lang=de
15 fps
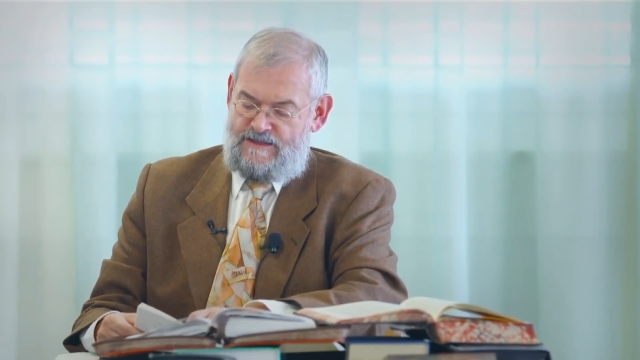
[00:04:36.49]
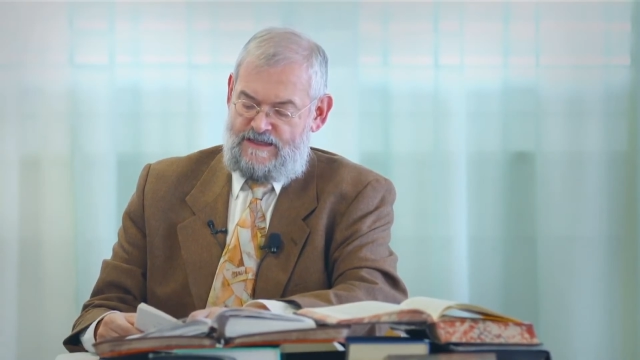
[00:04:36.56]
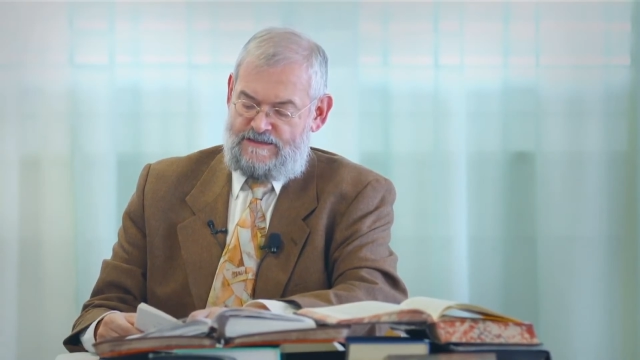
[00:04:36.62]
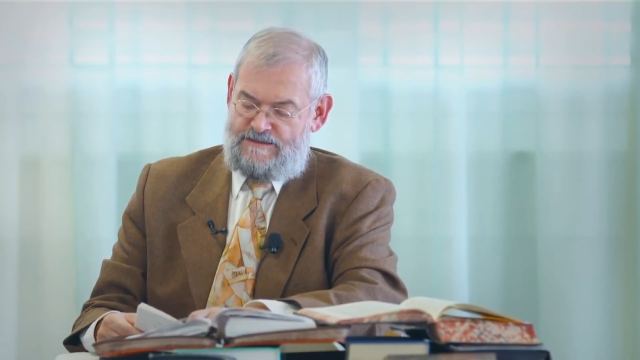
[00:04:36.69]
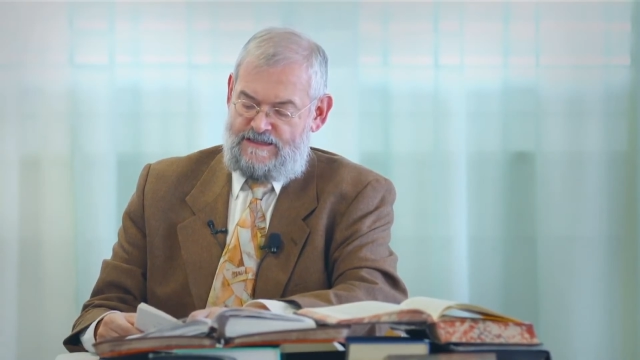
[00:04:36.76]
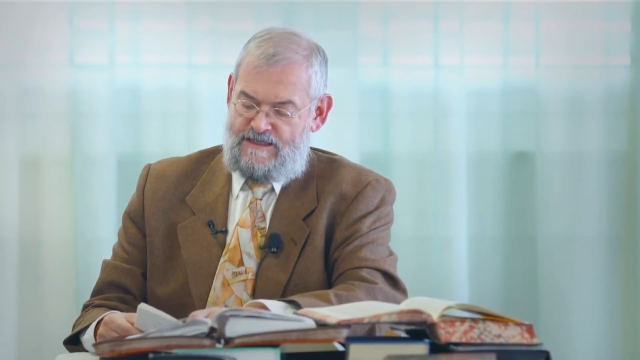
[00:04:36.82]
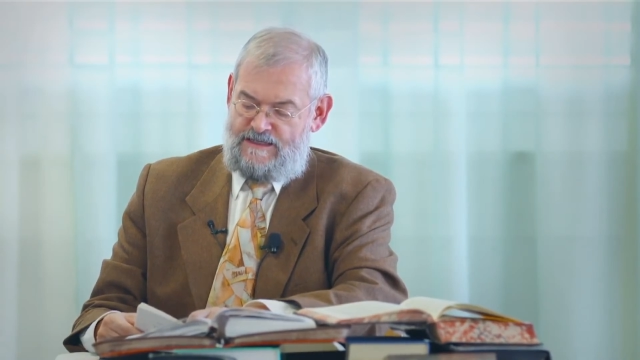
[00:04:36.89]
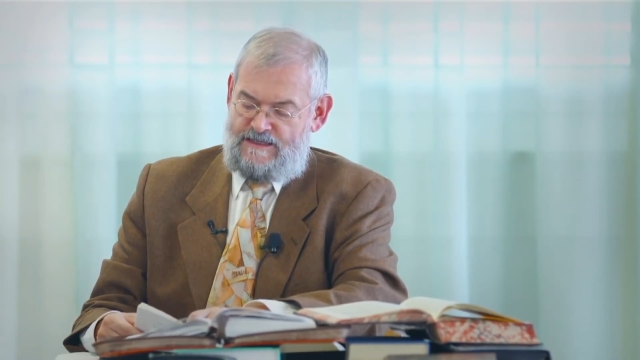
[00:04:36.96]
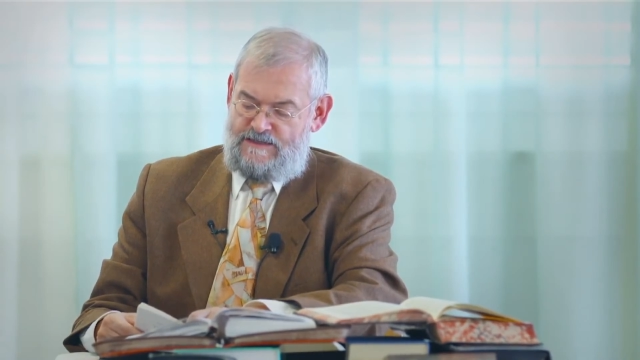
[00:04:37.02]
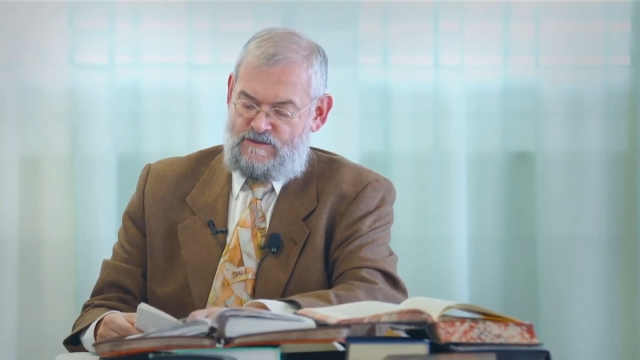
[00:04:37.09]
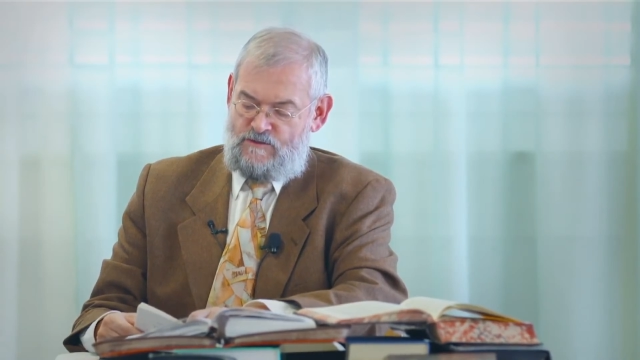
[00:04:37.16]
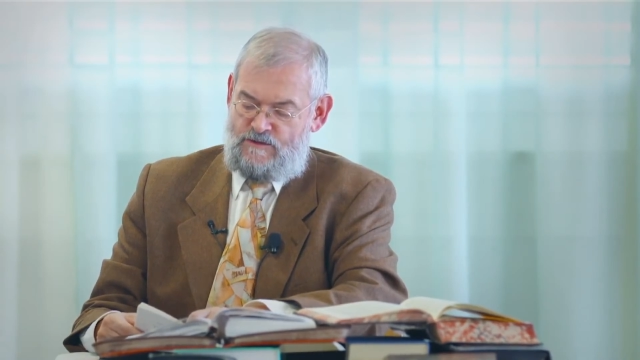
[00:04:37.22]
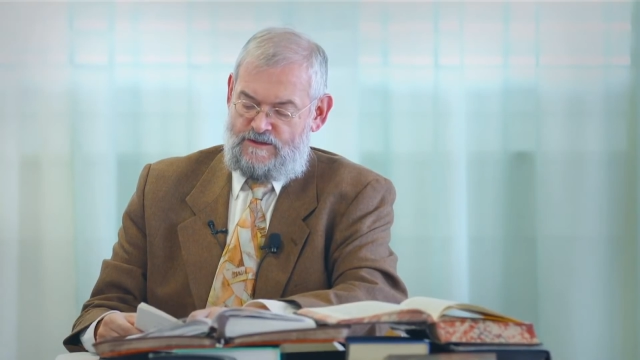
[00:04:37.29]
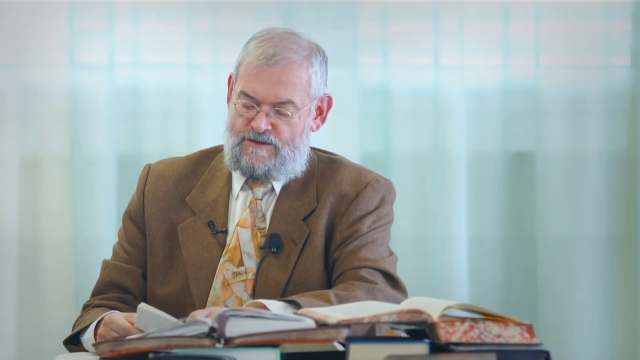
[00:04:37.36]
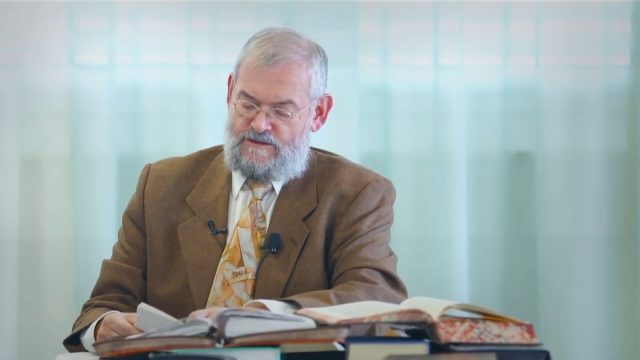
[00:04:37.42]
dass er
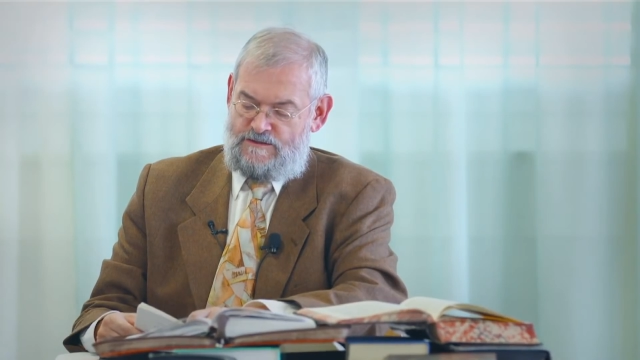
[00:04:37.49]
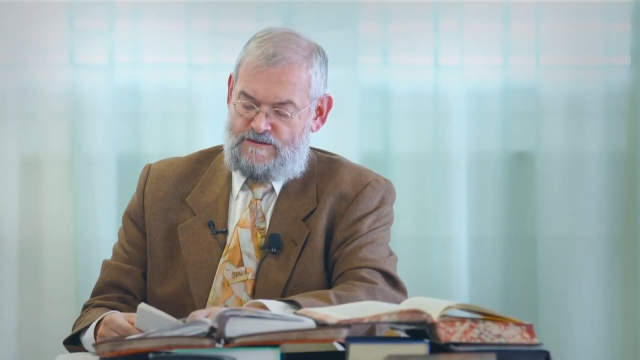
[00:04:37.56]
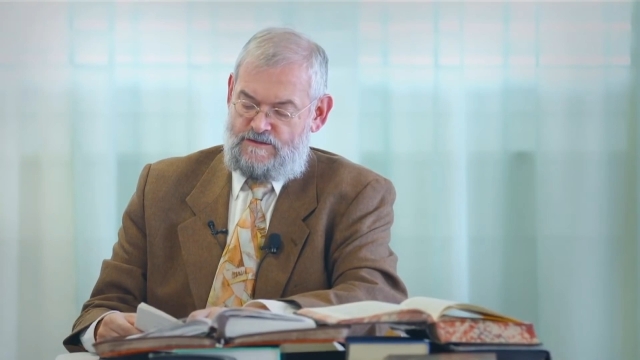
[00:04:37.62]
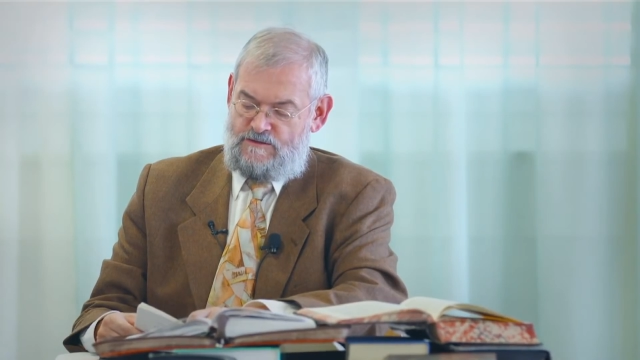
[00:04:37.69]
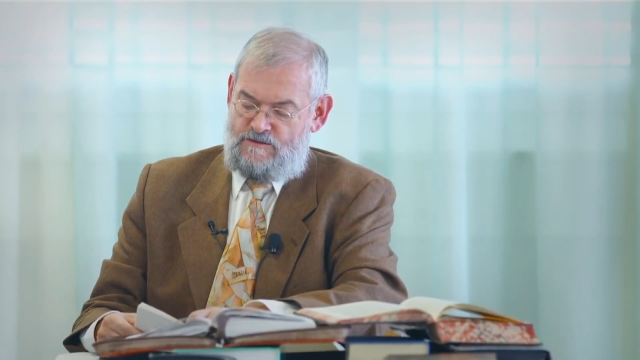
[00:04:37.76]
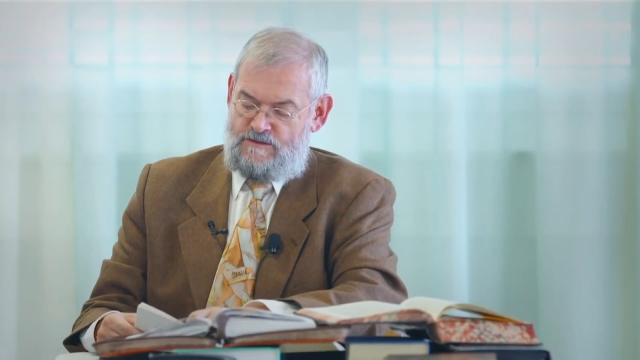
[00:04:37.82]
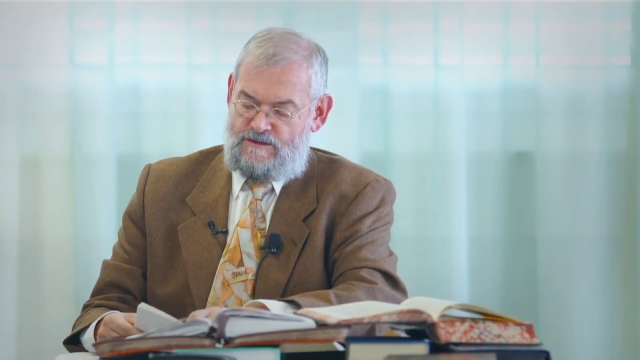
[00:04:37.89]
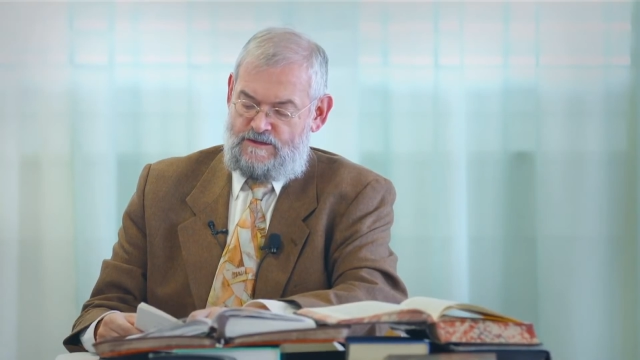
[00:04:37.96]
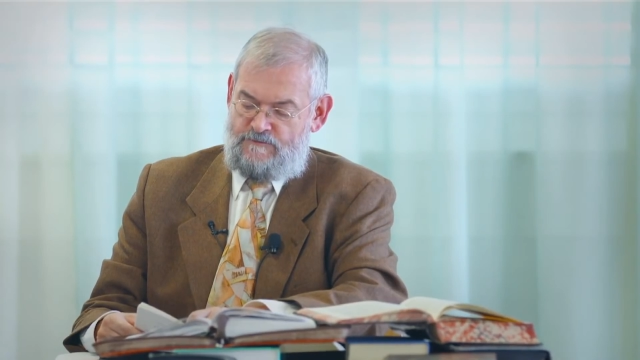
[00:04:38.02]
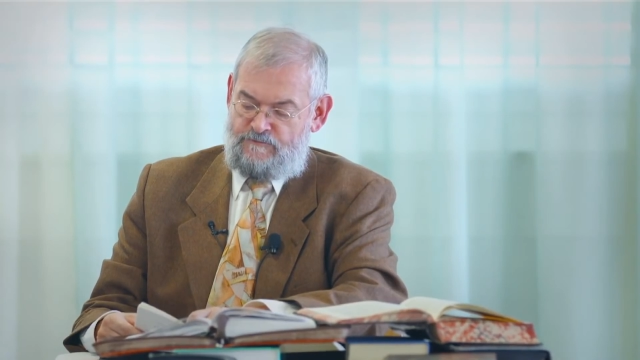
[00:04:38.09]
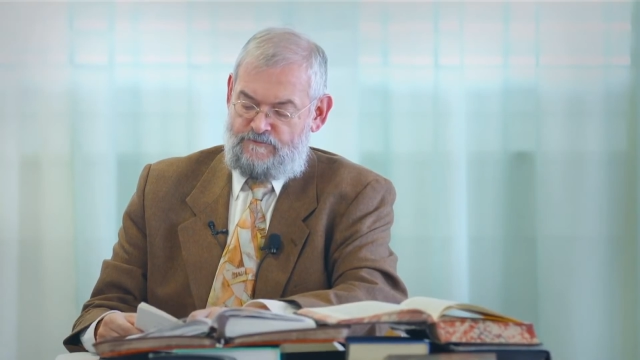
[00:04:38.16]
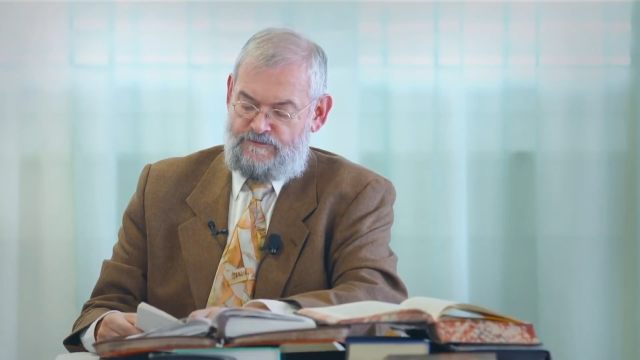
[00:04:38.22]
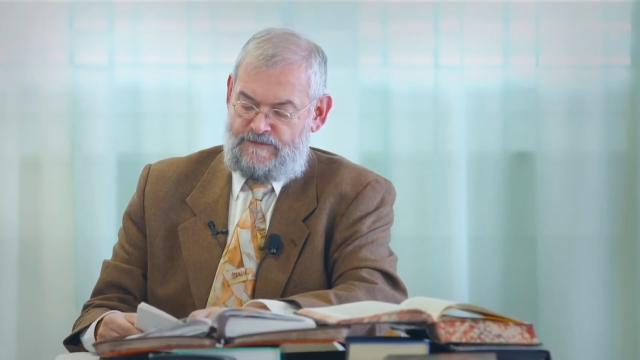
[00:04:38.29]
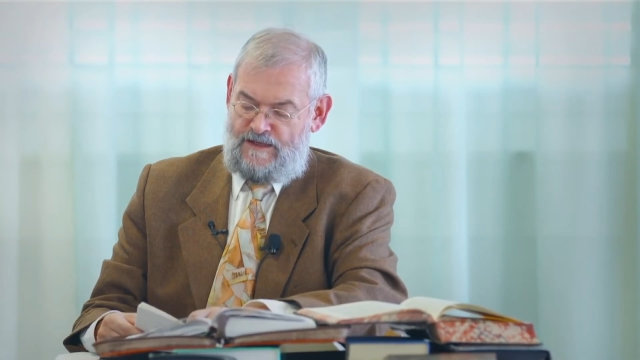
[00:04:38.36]
hindurchzöge